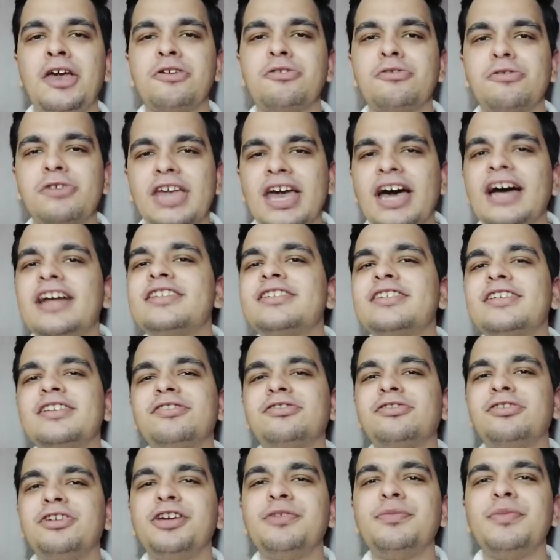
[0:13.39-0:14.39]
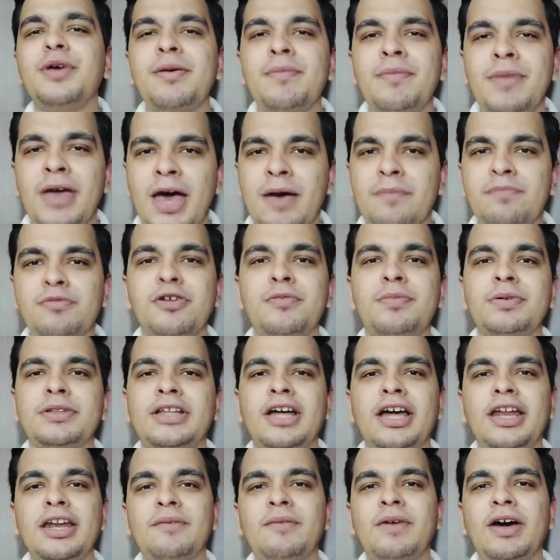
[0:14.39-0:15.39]
क्योंकि आज की स्टूडियो में मैं आपको
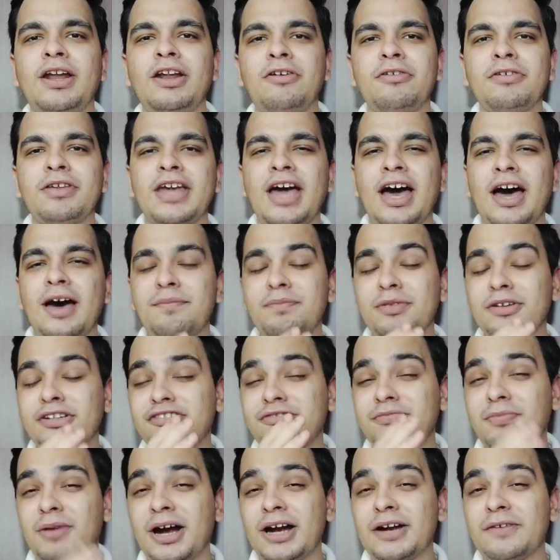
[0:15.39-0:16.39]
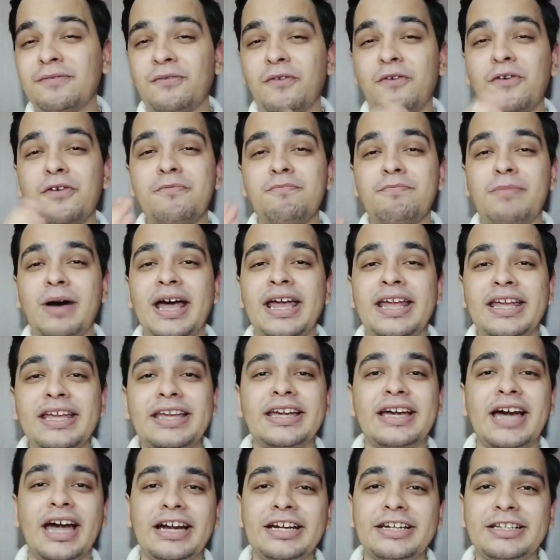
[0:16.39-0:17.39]
बताने वाला हूँ यहाँ पर स्मार्टफोन
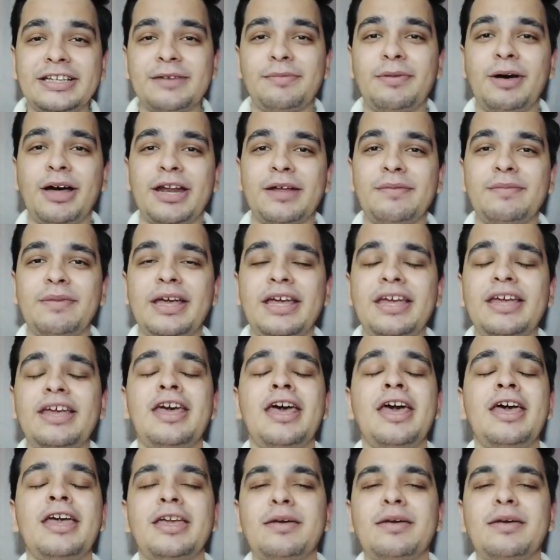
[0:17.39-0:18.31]
बाइंग गाइड के बारे में